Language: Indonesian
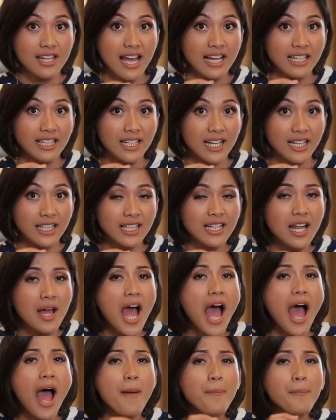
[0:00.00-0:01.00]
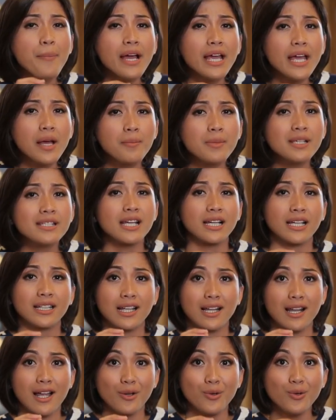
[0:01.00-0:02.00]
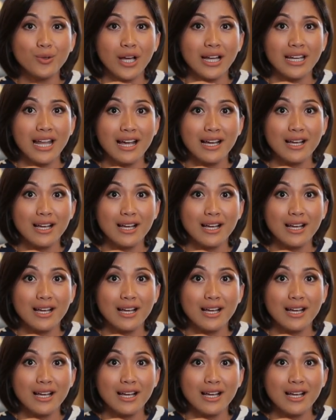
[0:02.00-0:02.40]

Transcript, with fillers: Nah, kira-kira apa yang bisa kita lakukan